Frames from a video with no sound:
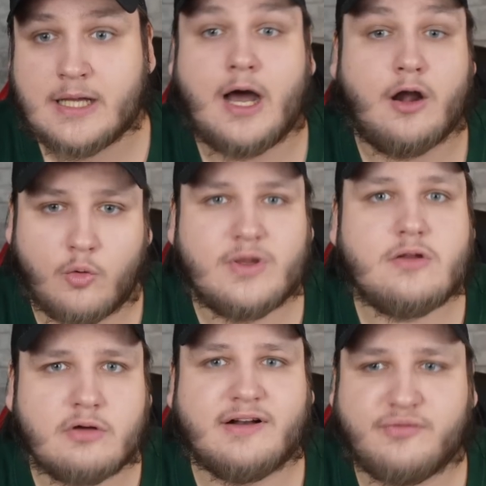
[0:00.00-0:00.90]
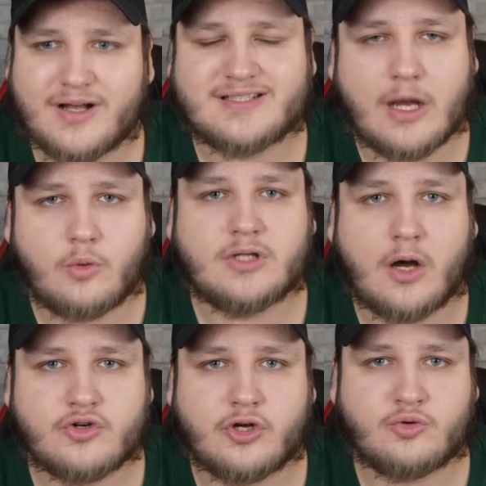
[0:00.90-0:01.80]
Alors oui, une nouvelle fois, sa Honda
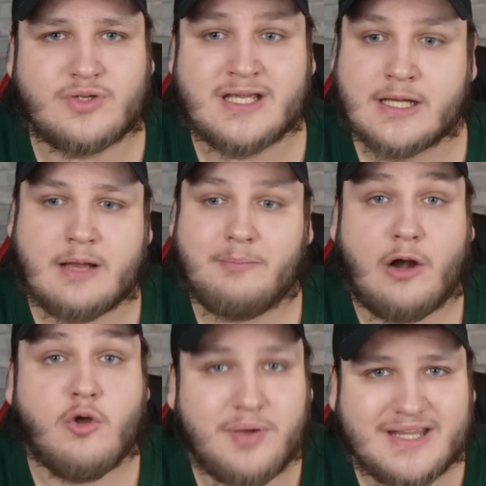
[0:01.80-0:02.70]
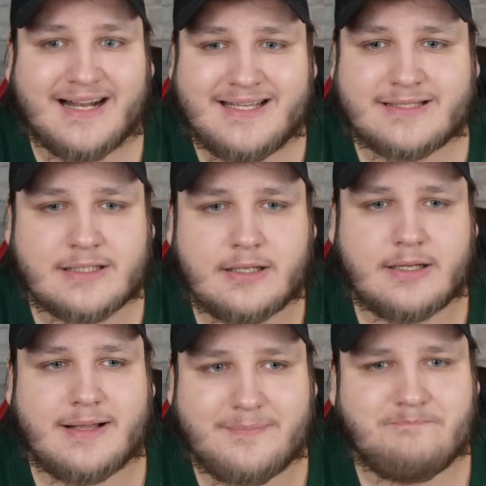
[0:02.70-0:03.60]
aujourd'hui bah, le pénalise,
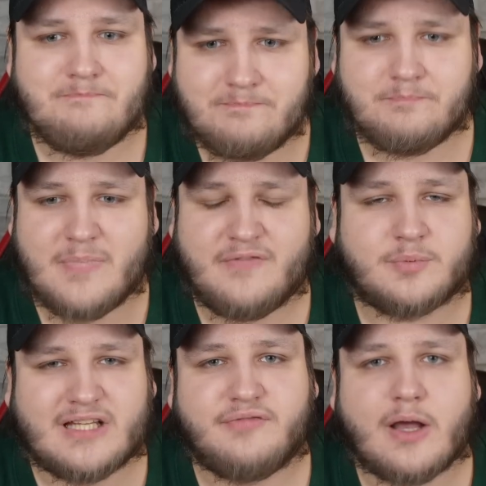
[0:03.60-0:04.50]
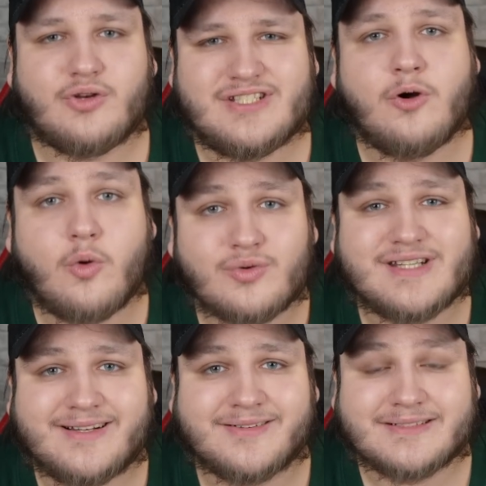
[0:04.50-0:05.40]
mais il faut peut-être faire aussi en
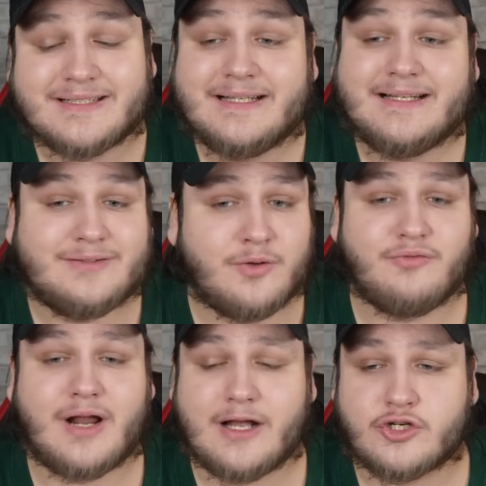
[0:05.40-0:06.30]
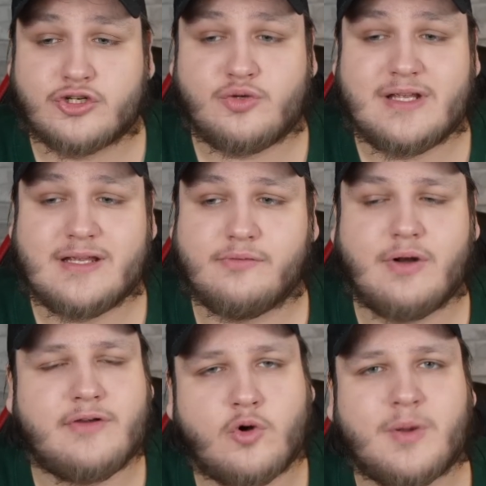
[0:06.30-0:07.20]
conséquence. Donc voilà, je suis, vous
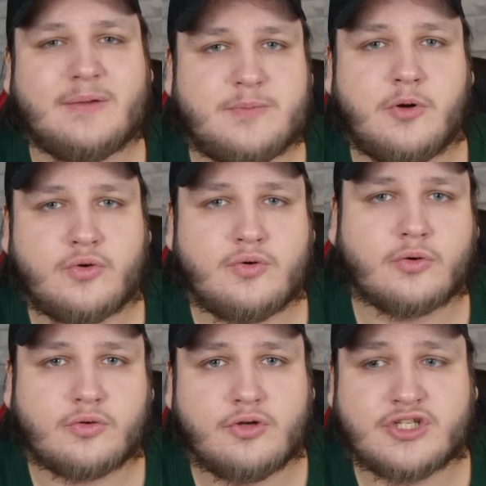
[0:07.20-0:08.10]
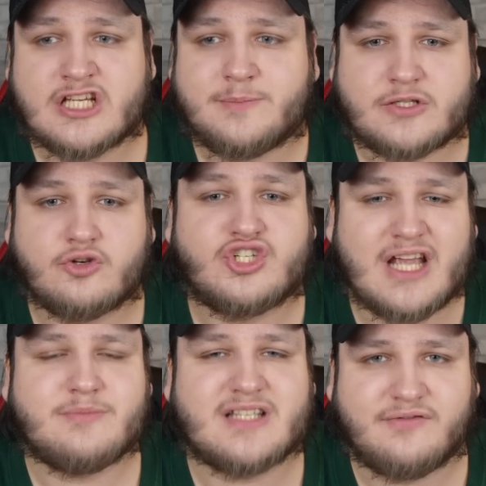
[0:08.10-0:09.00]
l'avez compris, un petit peu le cul entre deux chaises parce que
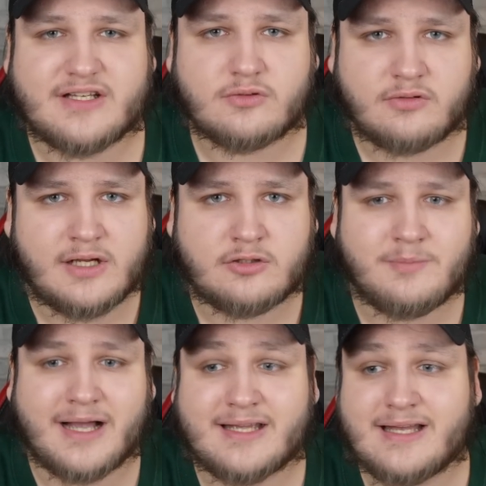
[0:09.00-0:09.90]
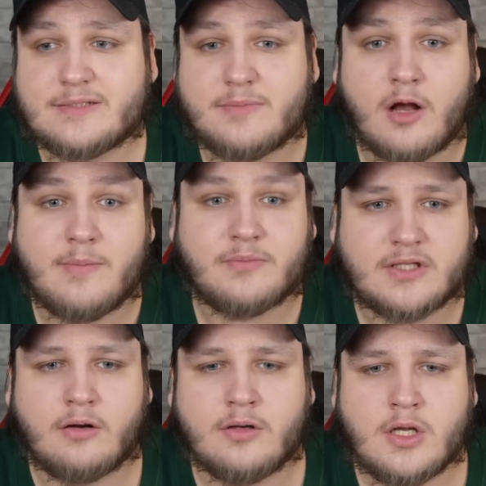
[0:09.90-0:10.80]
j'aime cette façon de faire de Marquez, mais en même
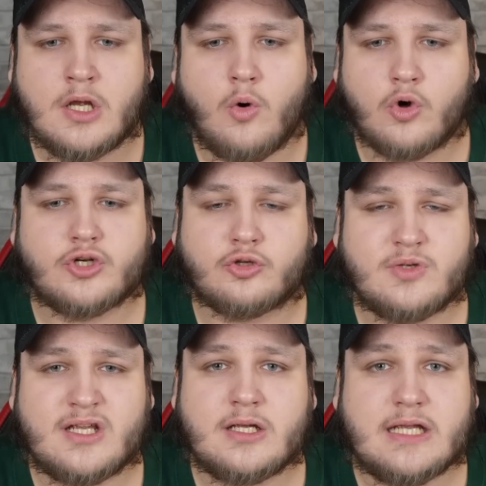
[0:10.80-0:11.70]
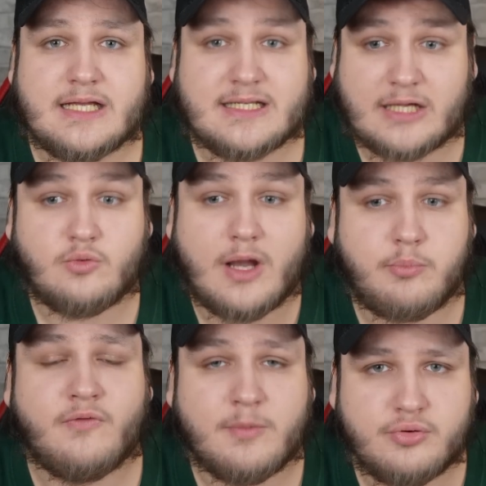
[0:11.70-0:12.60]
temps, aujourd'hui, et ça nous l'a
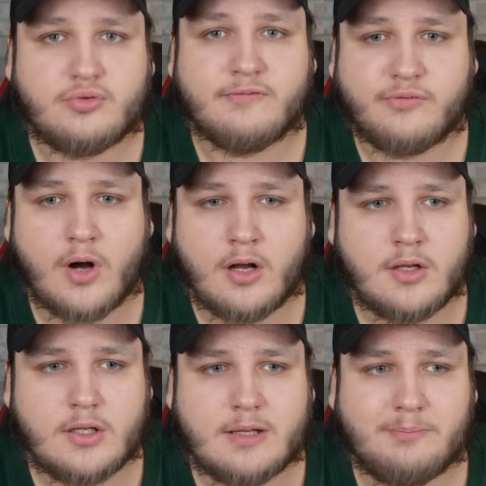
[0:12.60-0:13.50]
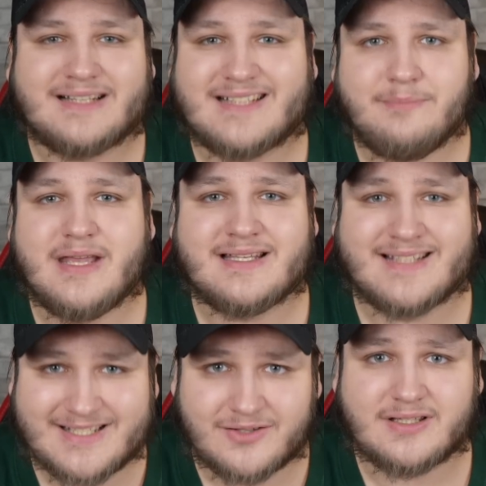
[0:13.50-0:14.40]
prouvé plus d'une fois, bah, ça met
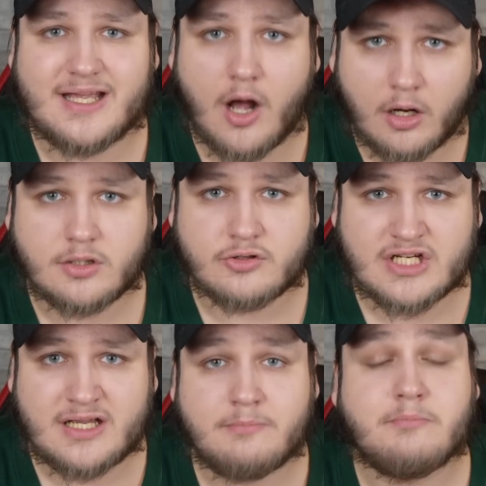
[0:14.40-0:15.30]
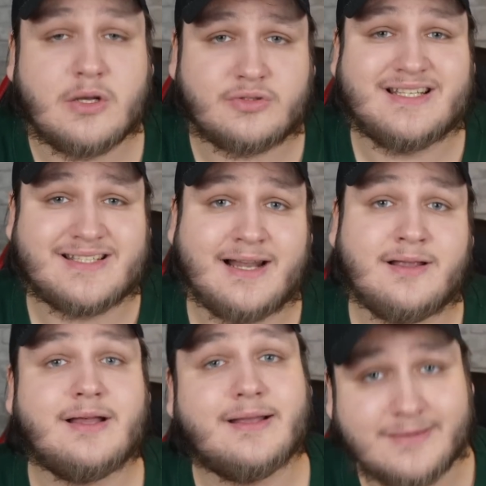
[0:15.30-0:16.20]
sa santé en danger, mais aussi celle
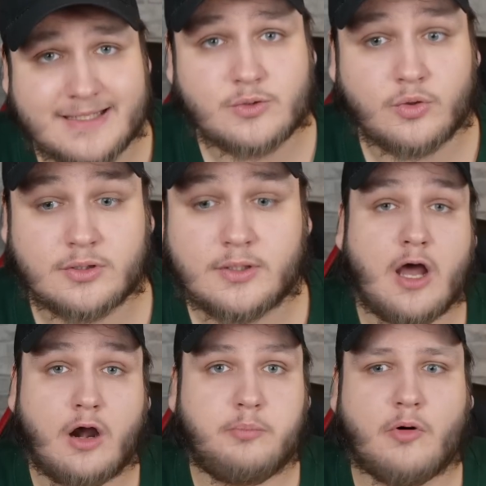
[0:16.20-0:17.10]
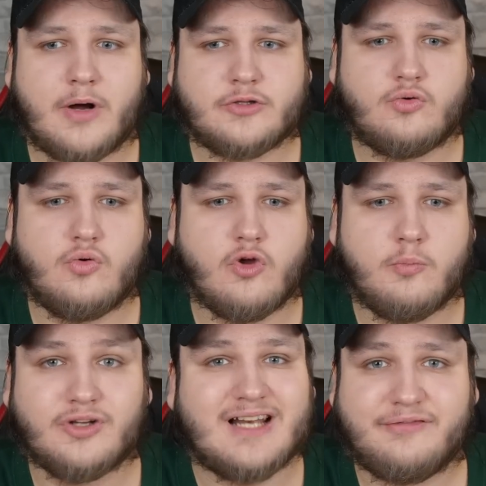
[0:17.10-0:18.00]
des autres. Alors pour moi, du coup, le
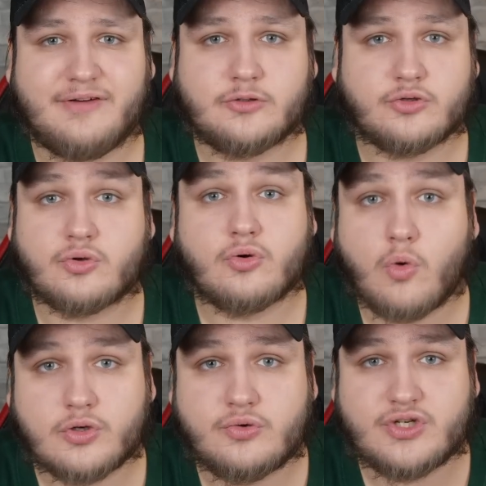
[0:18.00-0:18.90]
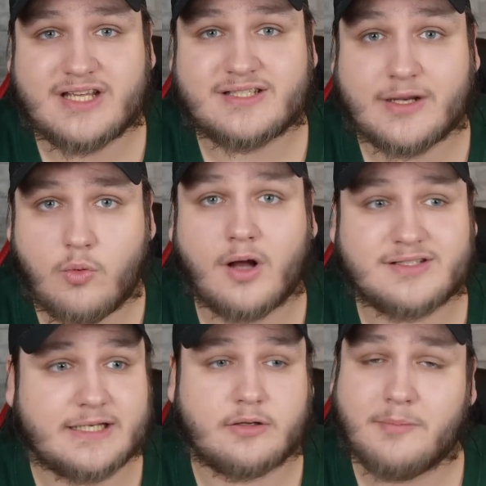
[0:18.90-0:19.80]
mot de la fin de ce gros sujet, c'est quoi
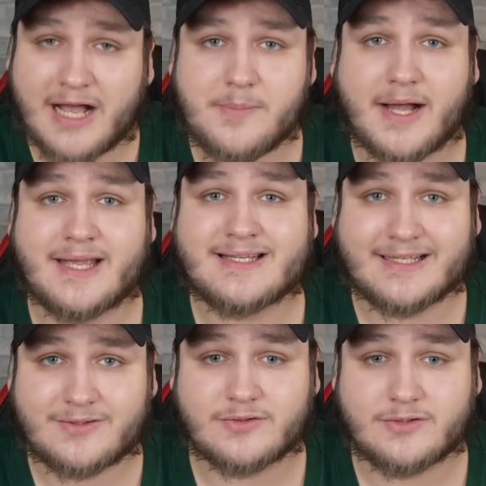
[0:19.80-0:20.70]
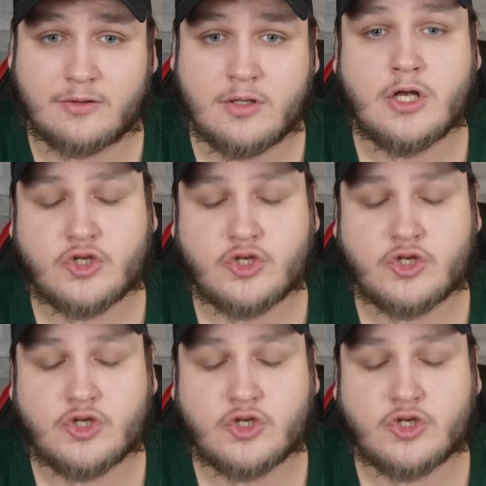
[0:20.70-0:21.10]
C'est que Marc Marquez a 30 ans.